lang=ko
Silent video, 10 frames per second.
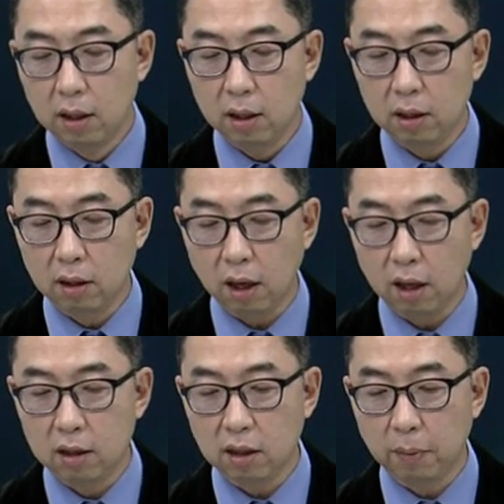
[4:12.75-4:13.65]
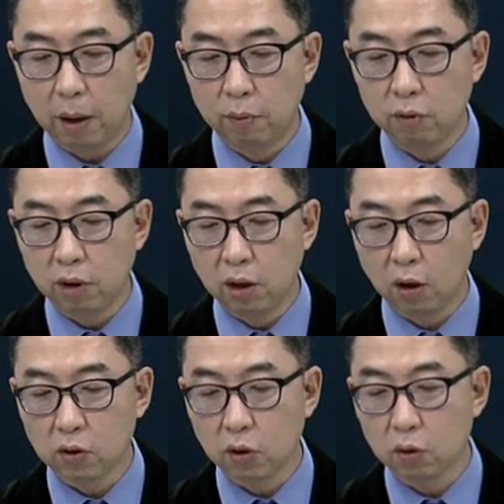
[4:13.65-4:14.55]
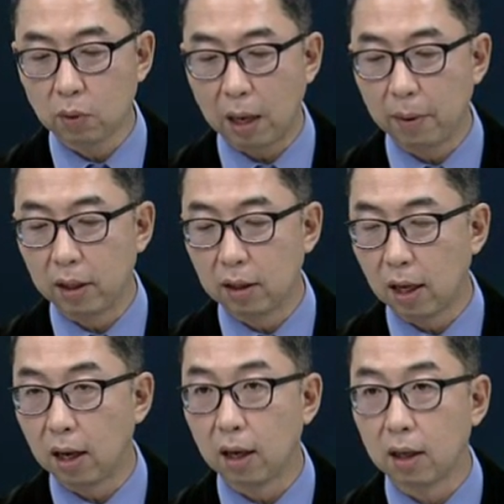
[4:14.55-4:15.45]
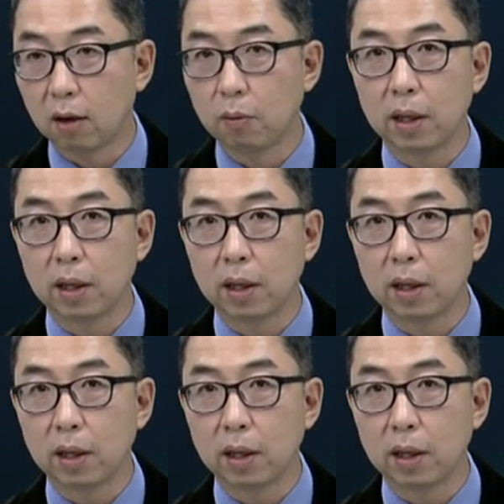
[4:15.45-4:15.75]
이때 이제 매물들이 여전히 좀 남아 있다라고 음.